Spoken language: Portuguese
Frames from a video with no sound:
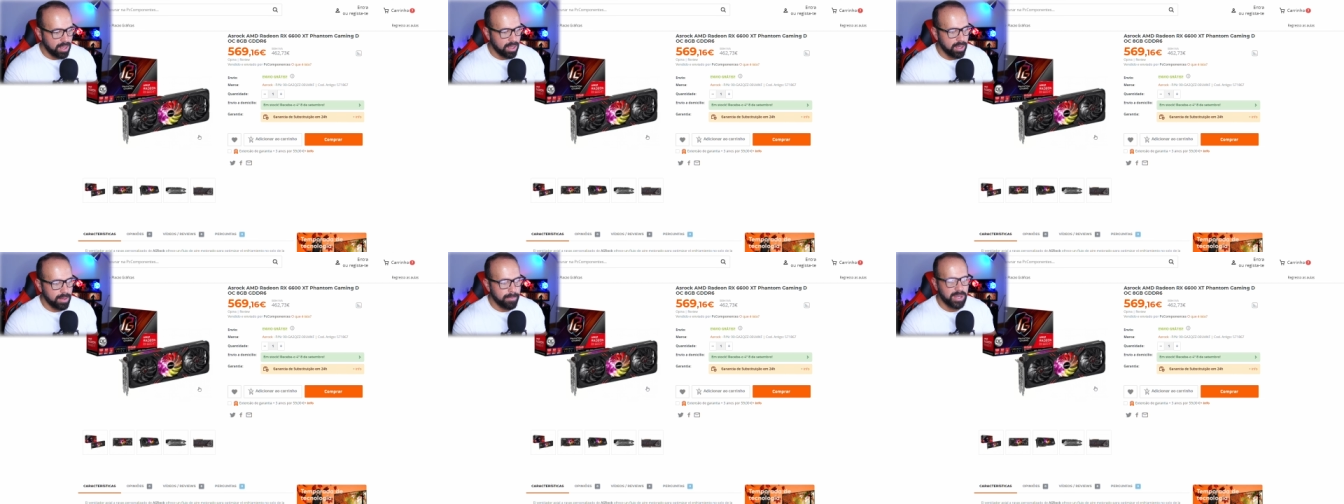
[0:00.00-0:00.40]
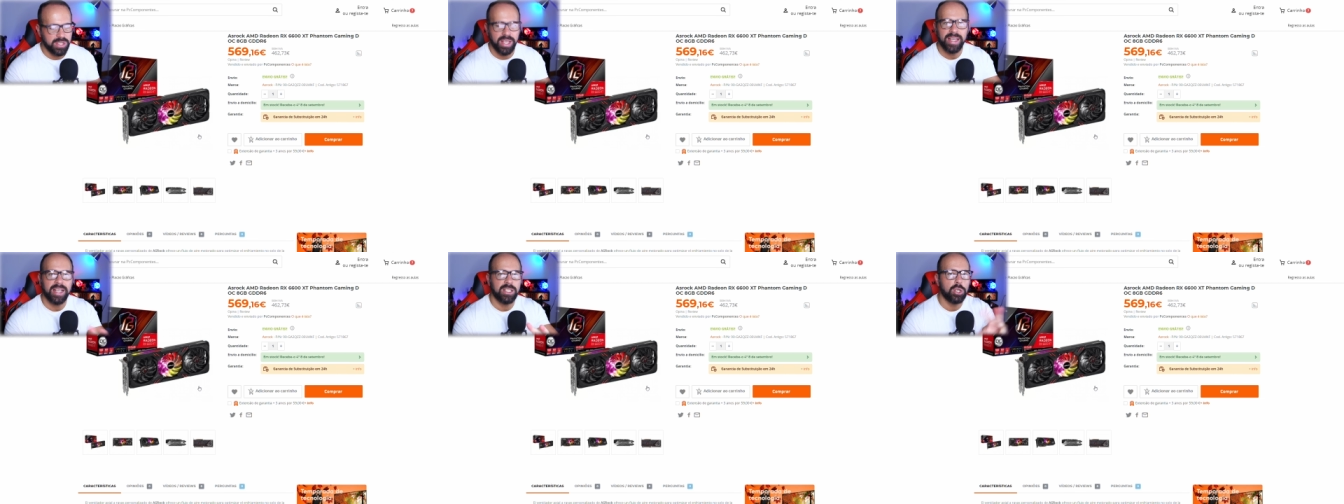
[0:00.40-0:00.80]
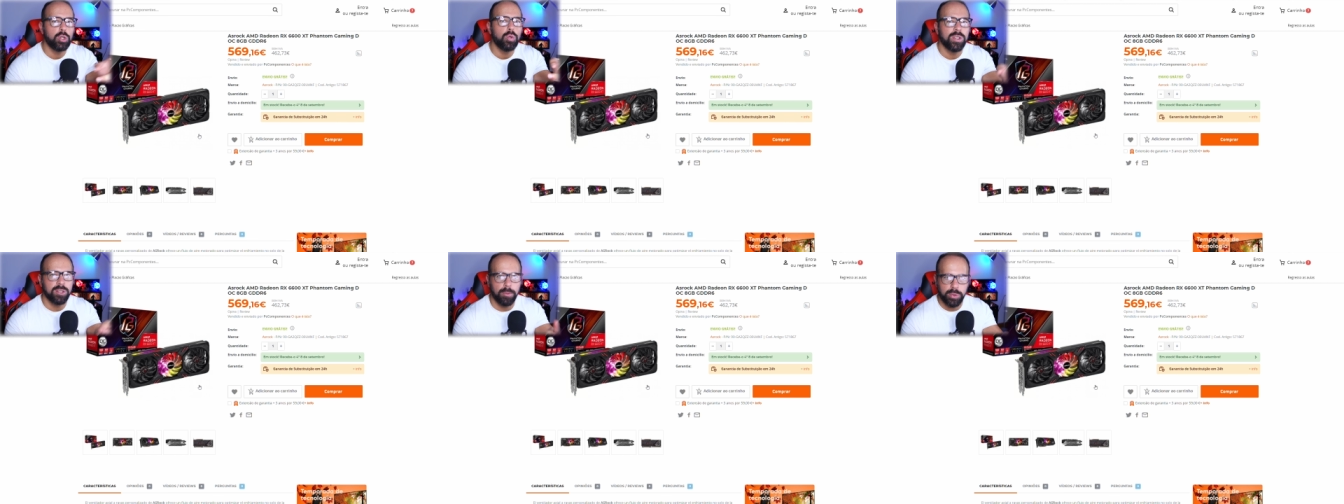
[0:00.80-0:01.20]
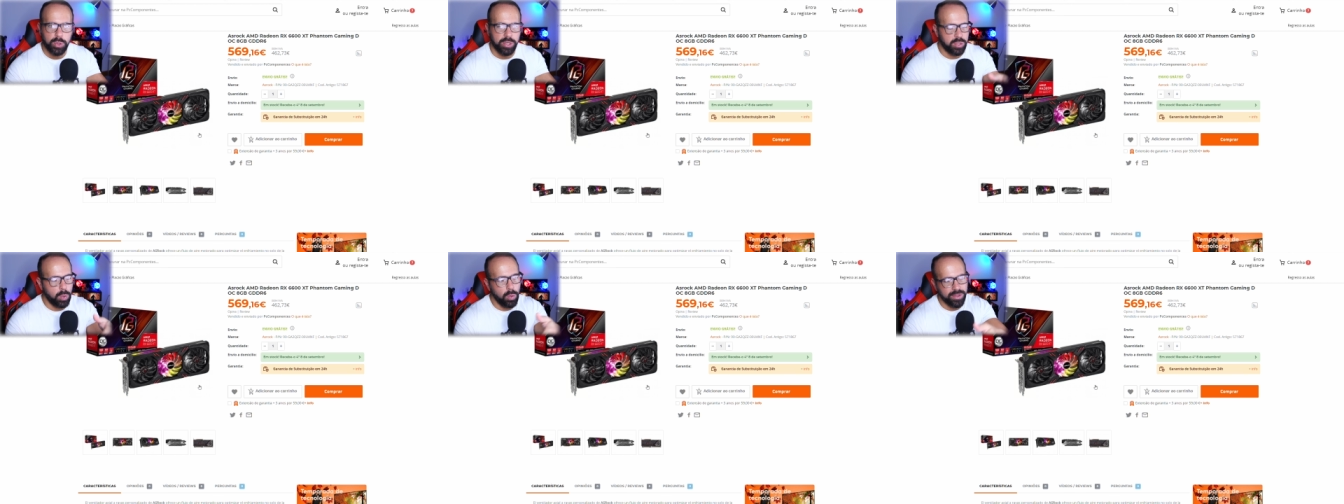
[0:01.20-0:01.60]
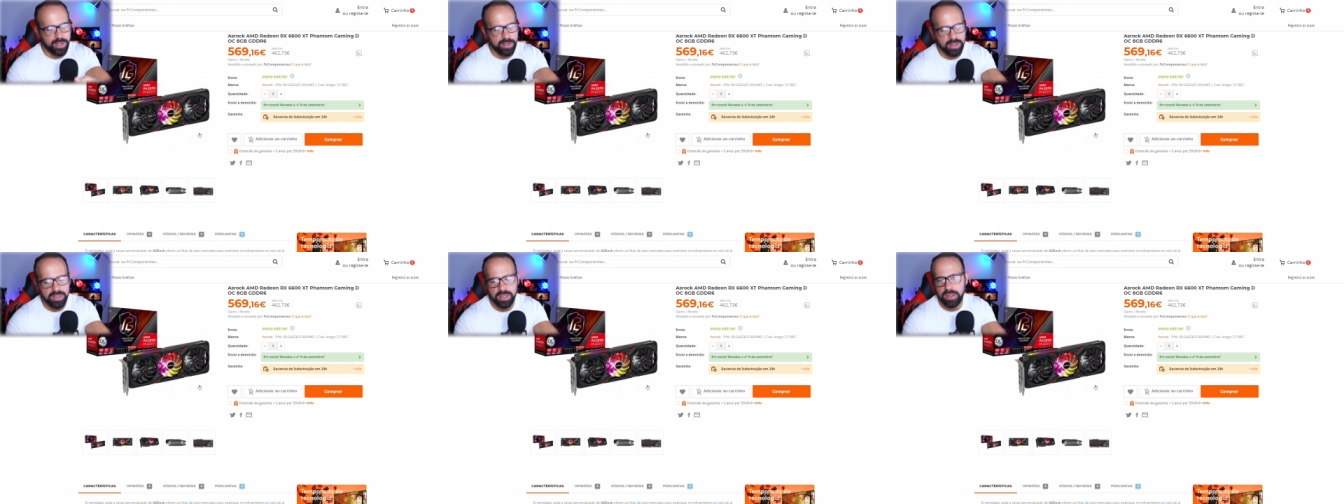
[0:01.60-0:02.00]
eh, mas tem essas duas opções, ou a
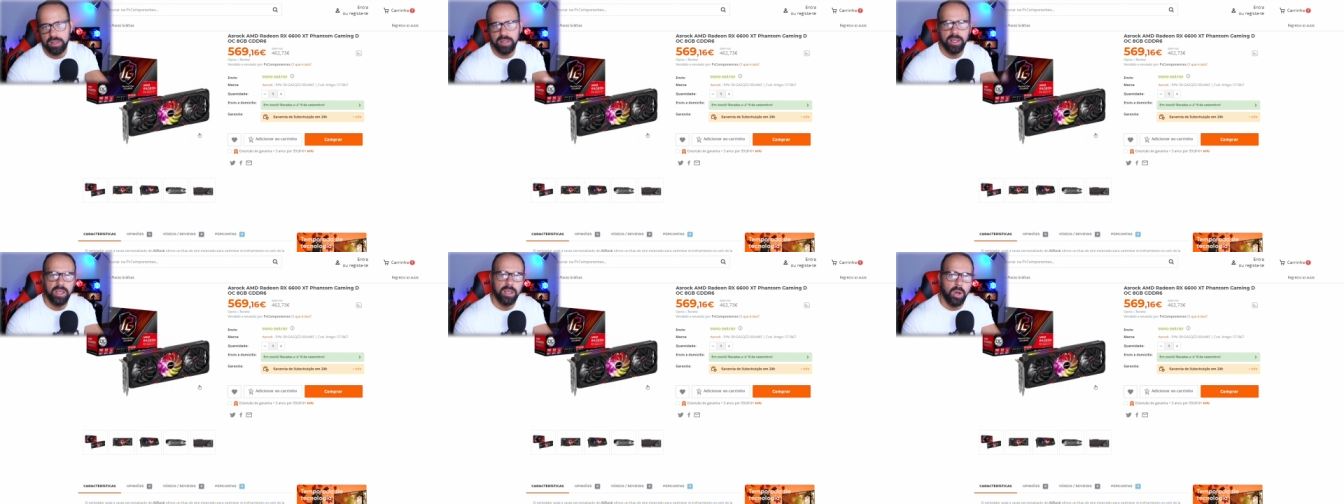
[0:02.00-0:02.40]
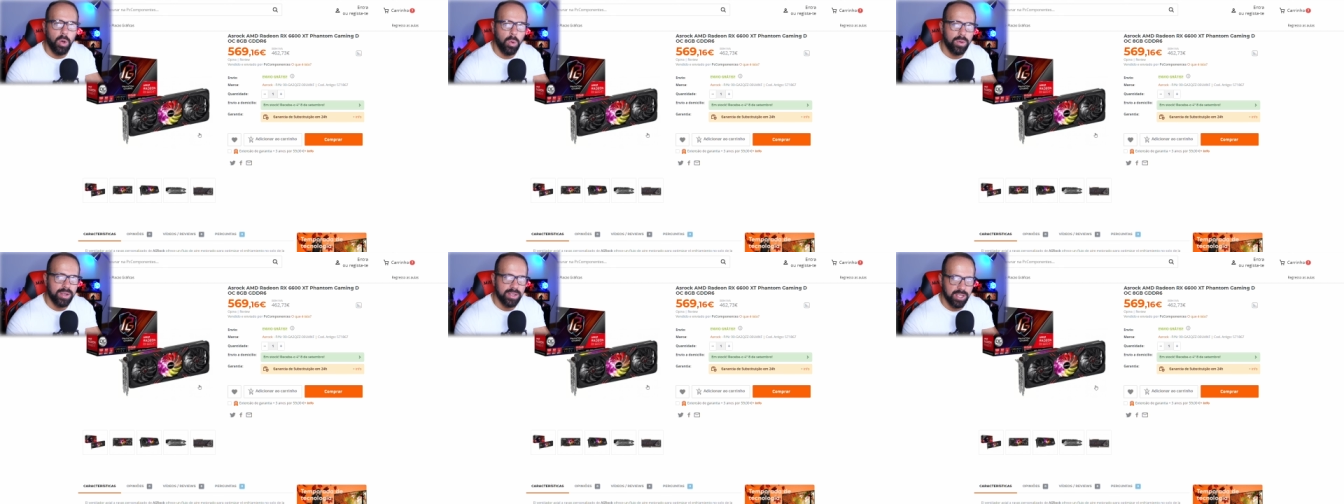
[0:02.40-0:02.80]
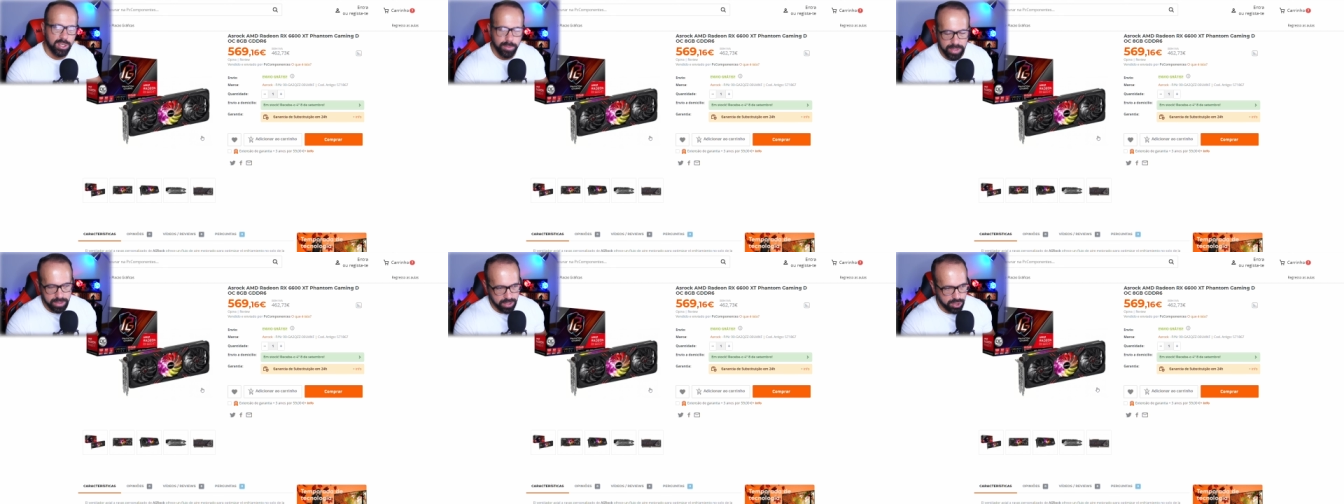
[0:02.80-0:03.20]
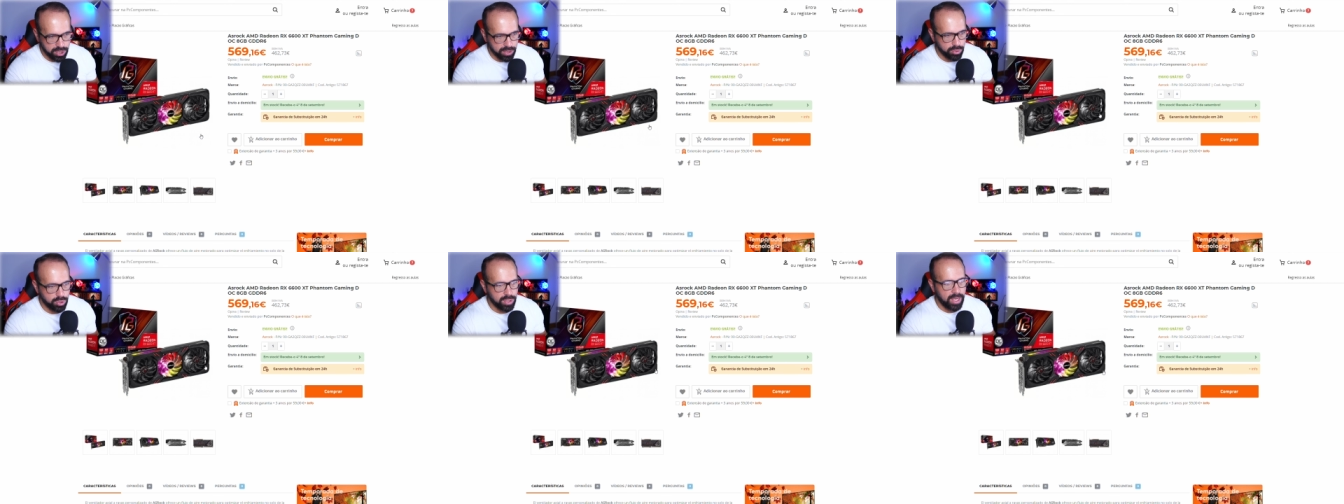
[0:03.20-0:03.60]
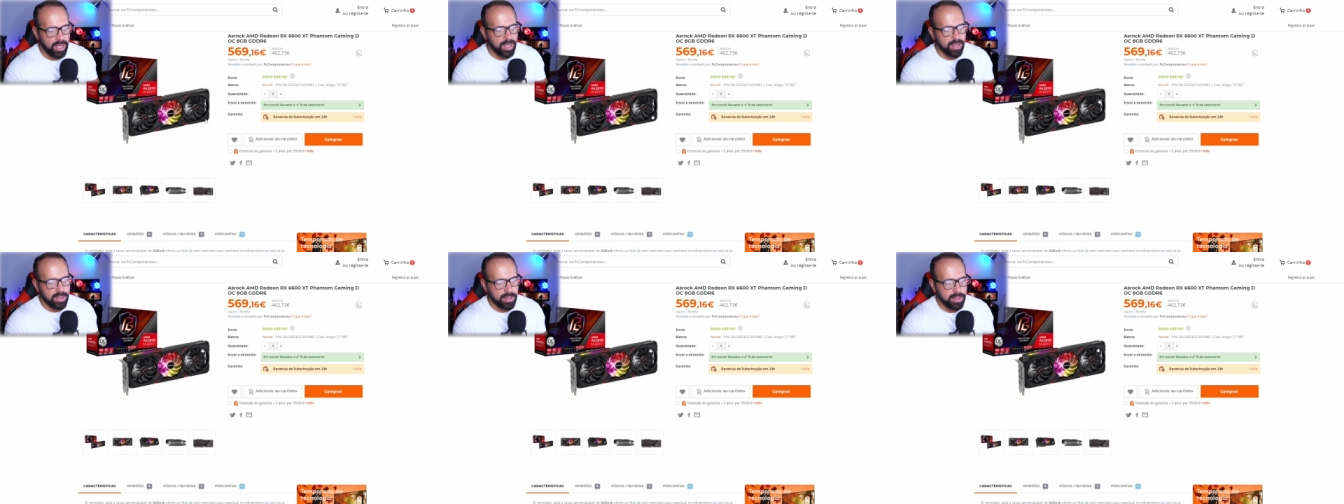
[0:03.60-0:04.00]
3060 Ti ou a 6600
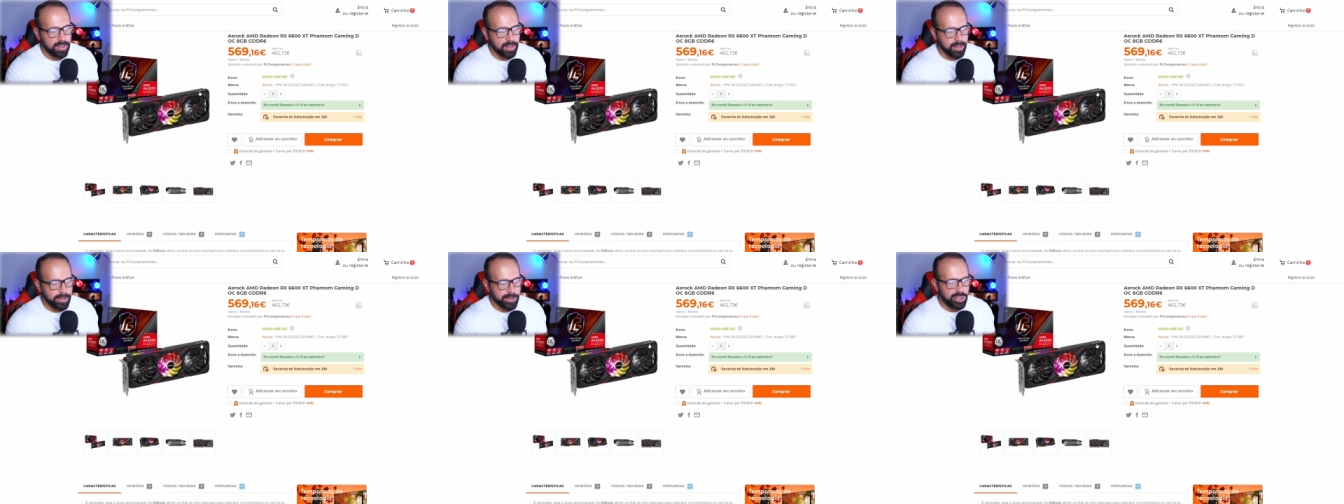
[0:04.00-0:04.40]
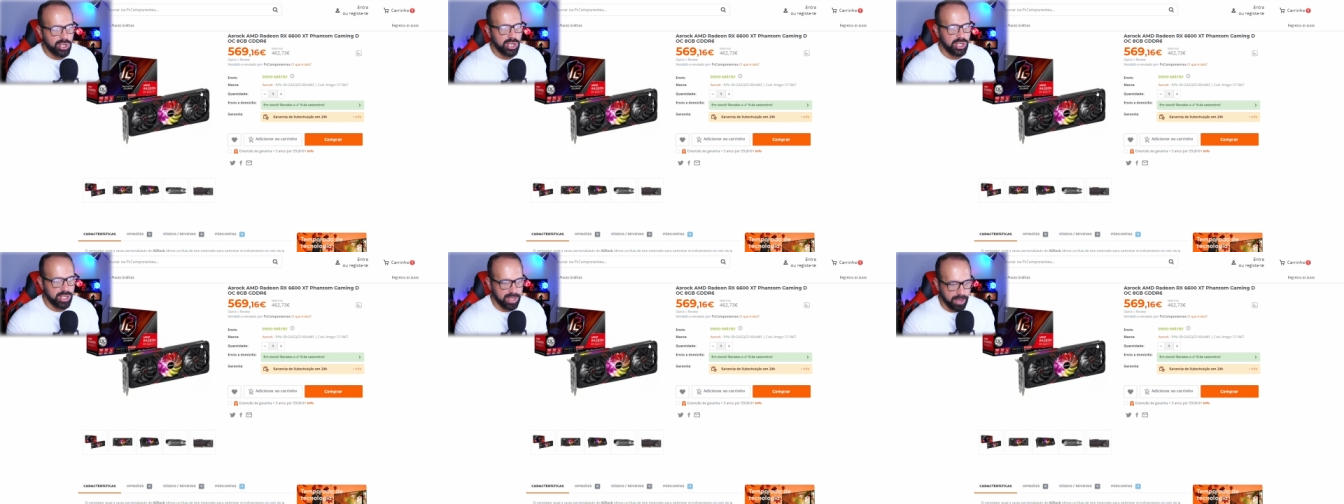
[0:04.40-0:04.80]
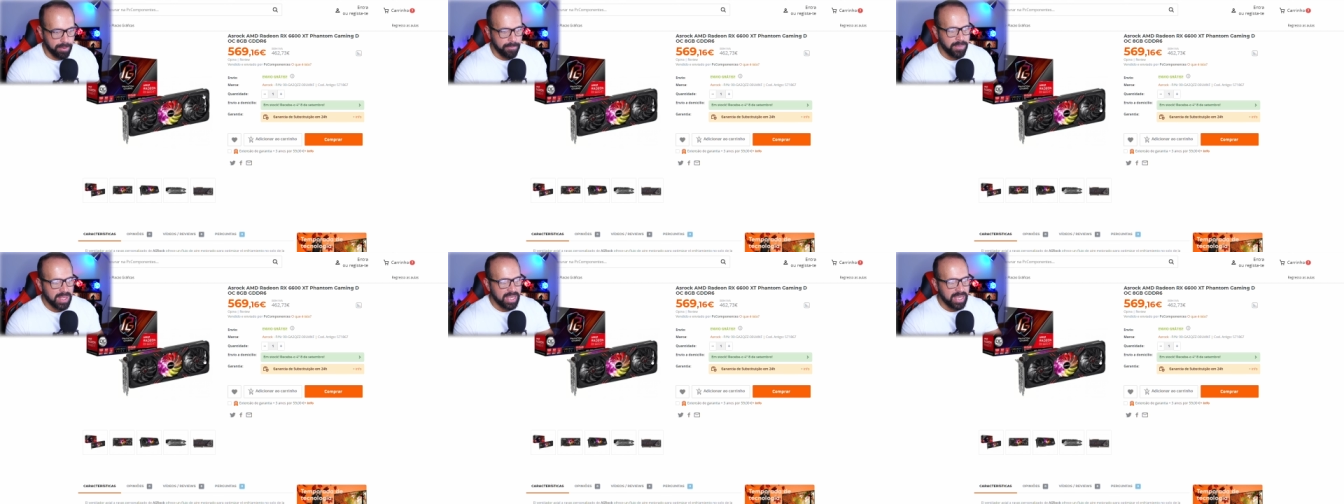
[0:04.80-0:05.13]
uh, XT.